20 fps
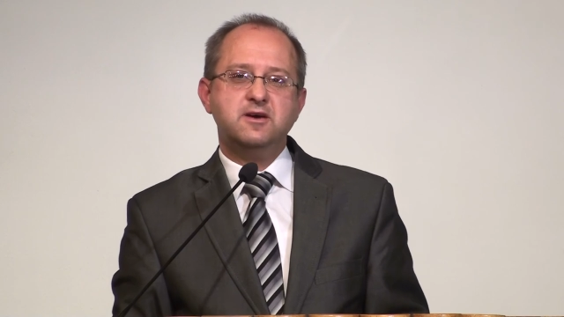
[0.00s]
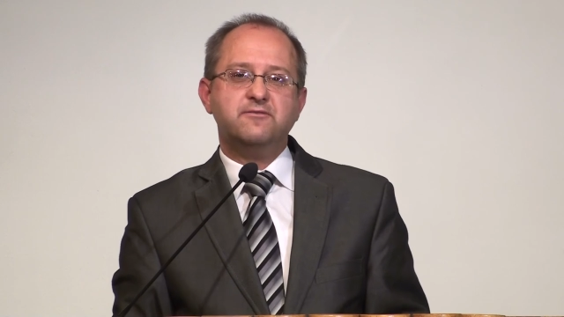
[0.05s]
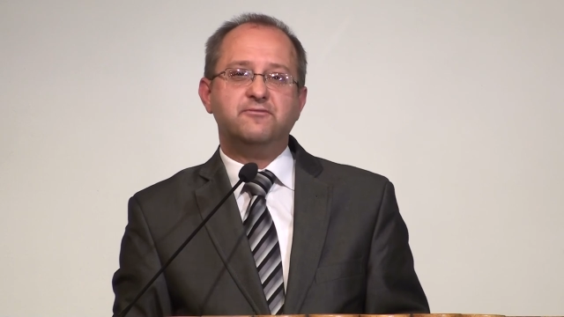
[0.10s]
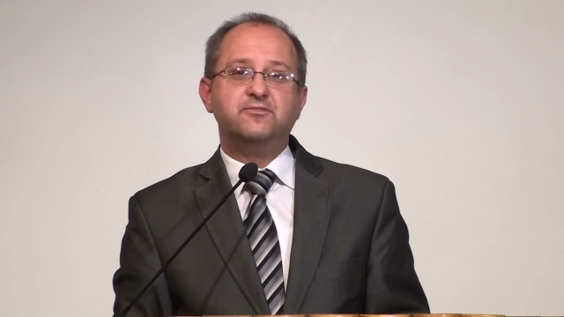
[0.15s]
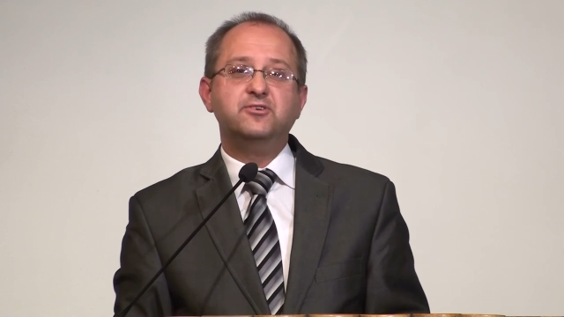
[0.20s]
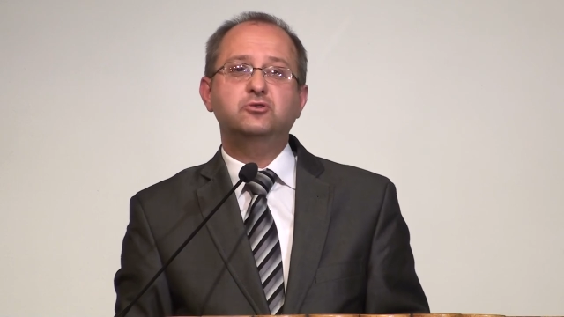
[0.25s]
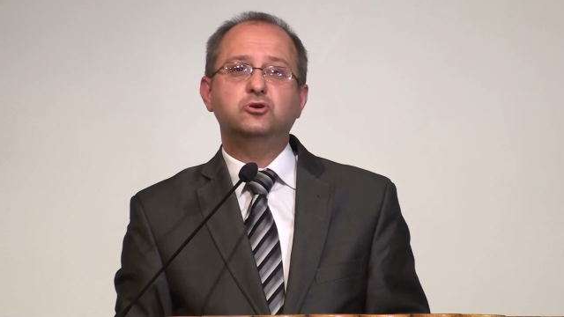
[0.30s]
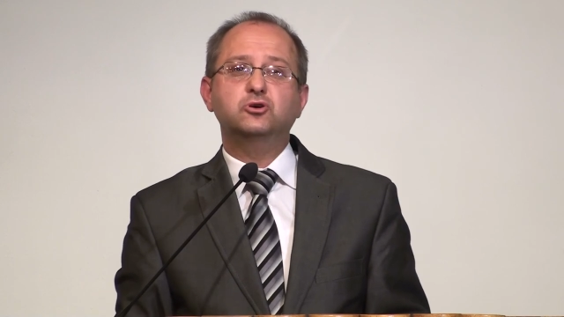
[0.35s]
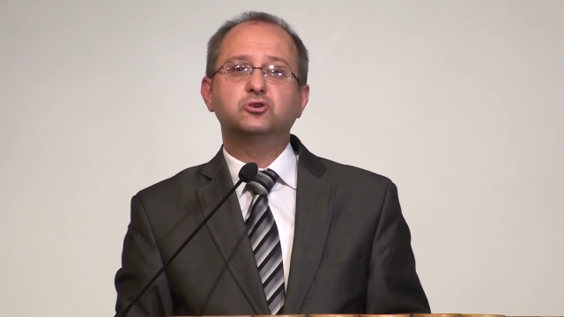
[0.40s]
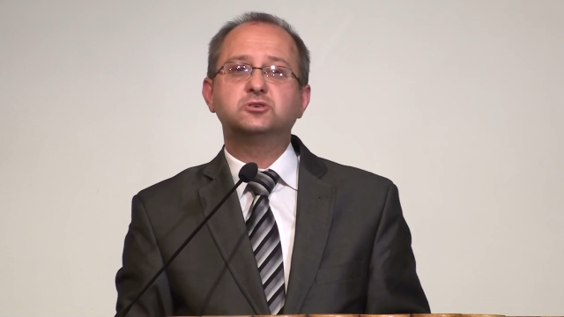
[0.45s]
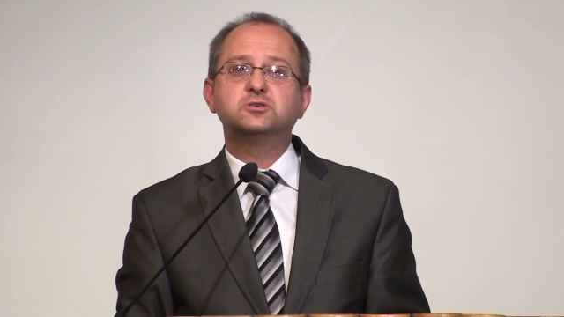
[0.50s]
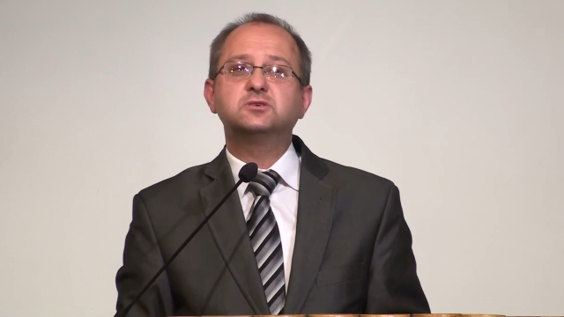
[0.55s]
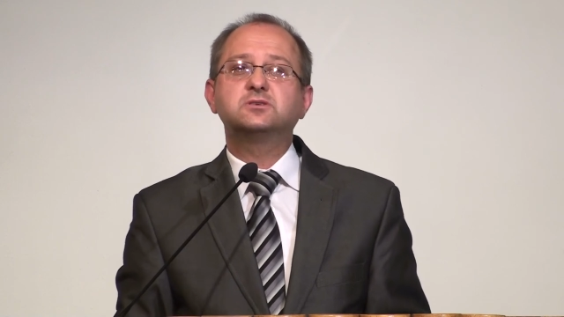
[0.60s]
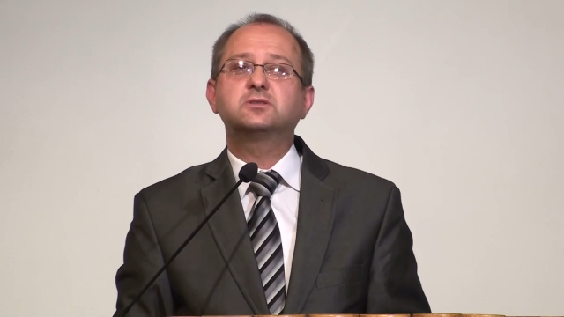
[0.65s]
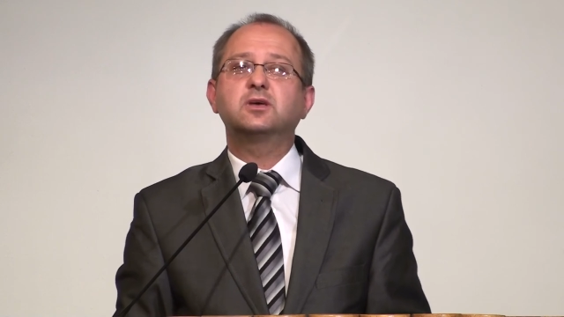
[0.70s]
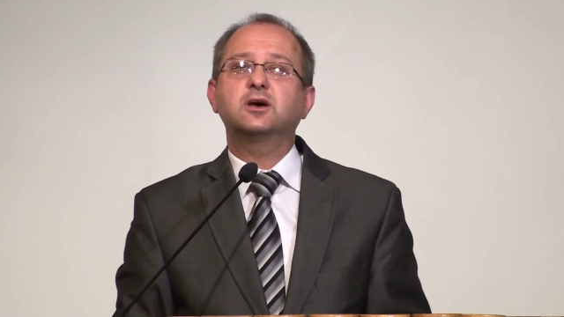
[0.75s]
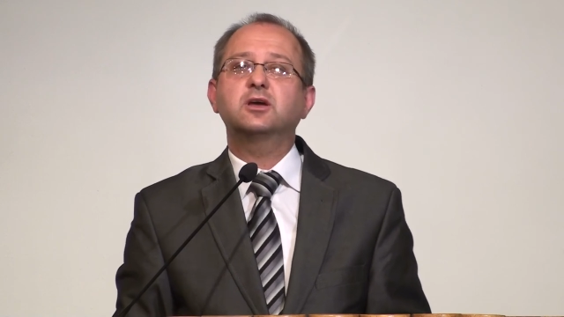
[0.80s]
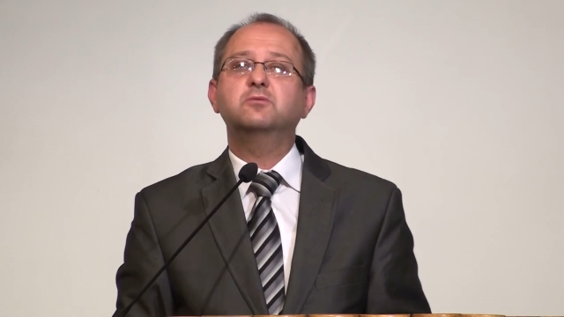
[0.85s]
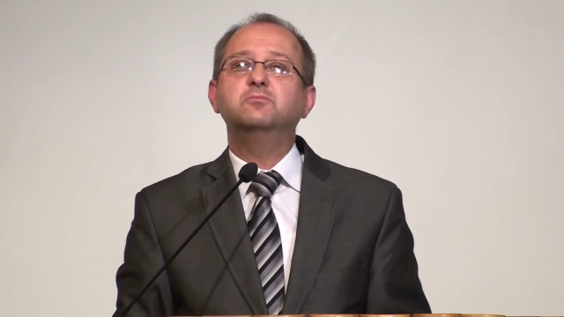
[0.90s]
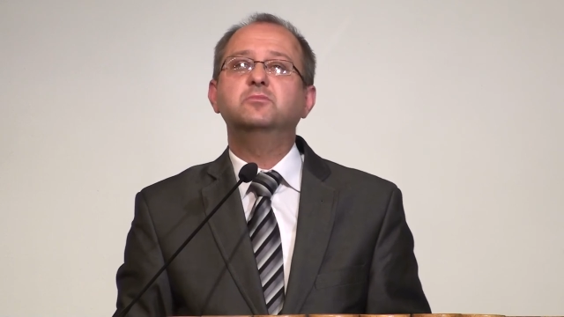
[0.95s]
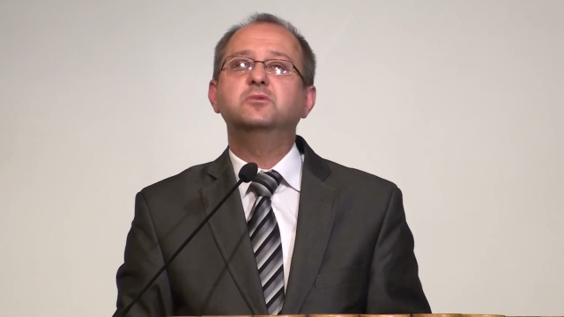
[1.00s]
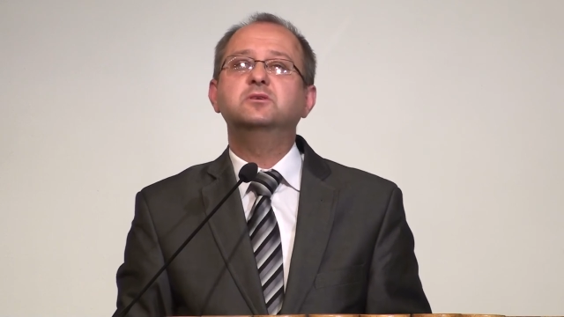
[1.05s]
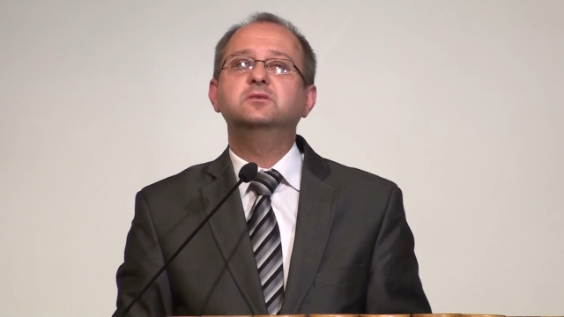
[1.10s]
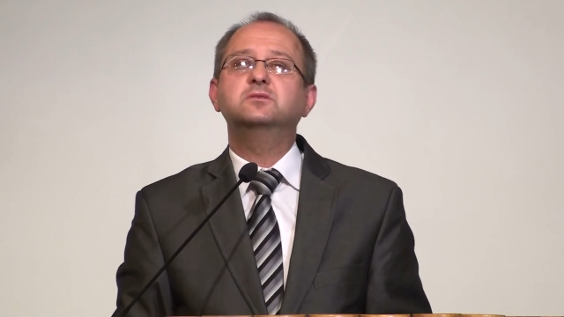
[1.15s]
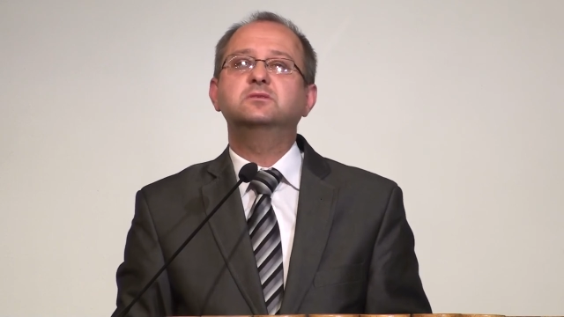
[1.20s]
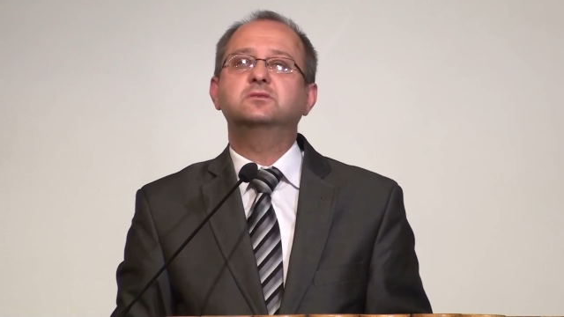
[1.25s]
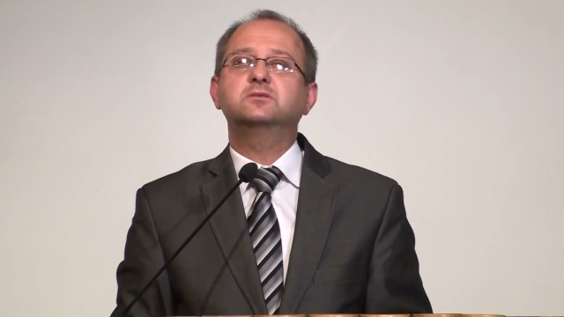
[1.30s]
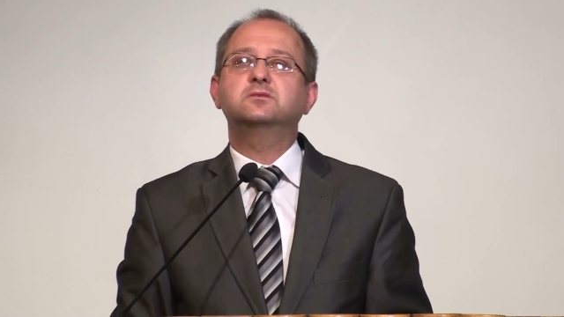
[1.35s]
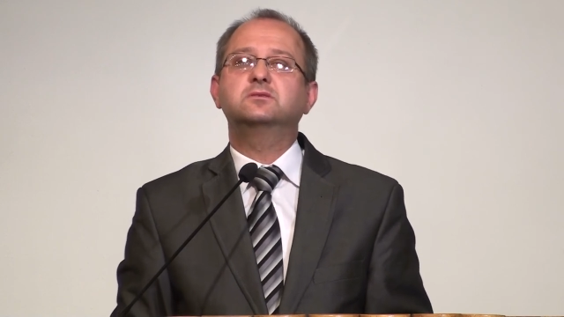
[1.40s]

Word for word: Wykorzystajmy